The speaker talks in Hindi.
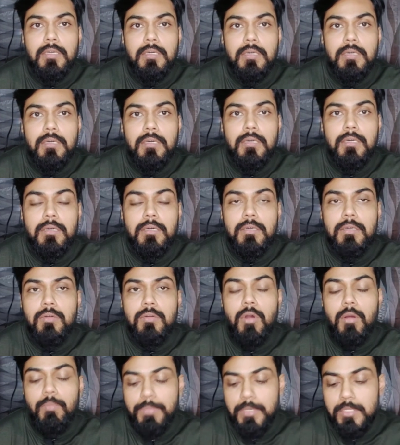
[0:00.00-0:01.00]

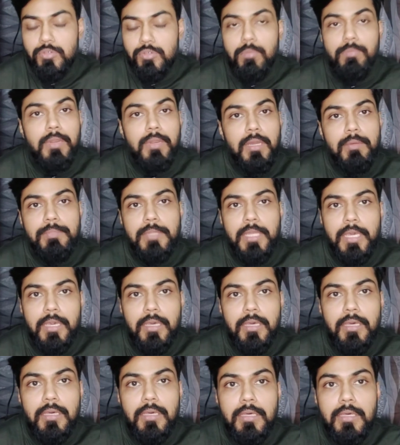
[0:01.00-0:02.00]
कॉपीज़ उपलब्ध
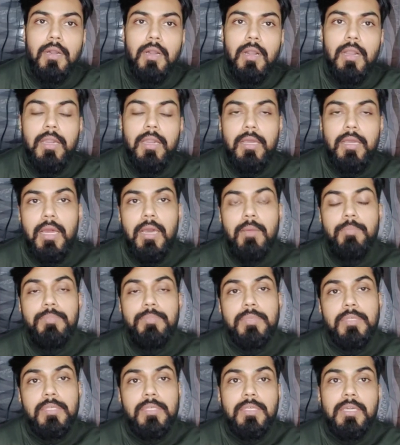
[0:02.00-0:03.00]
है अगर
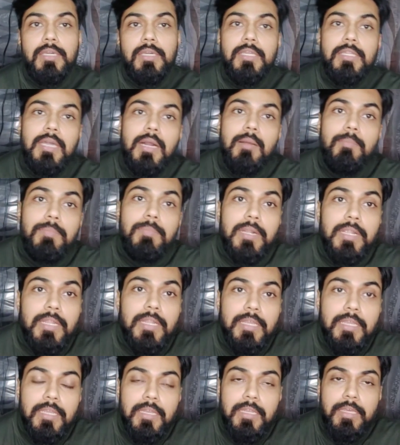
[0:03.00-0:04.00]
आप यह किताब
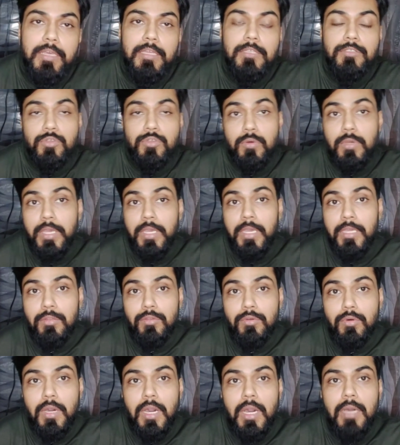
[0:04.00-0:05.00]
पढ़ने के लिए इच्छुक हैं
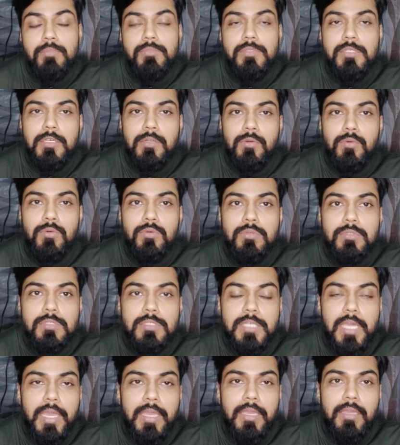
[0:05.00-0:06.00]
तो आप ज़रूर
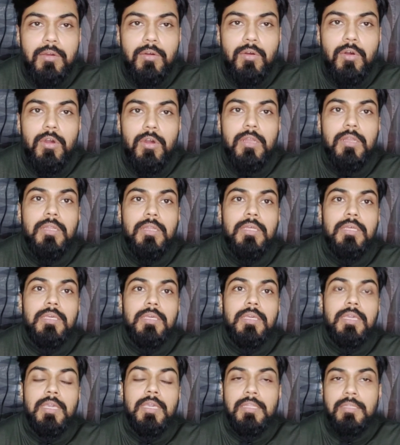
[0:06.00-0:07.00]
जाएं और
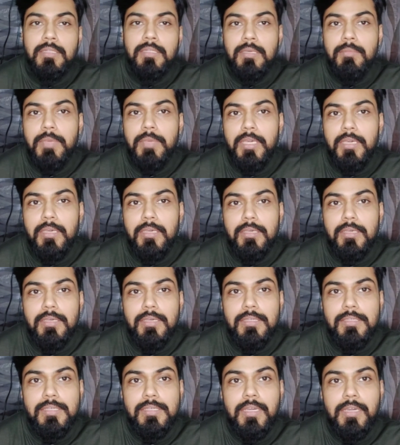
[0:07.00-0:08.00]
हिंदी में
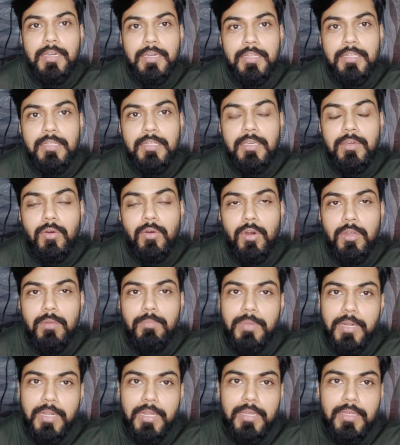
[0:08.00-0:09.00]
इसे ख़रीदें
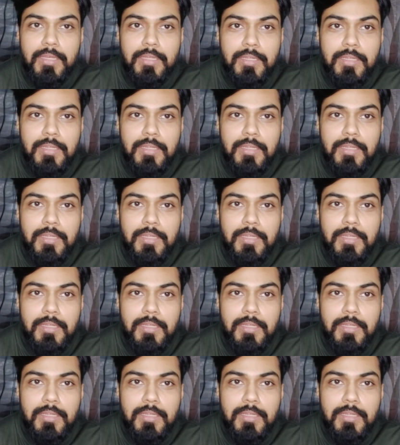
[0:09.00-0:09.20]
और पढ़ें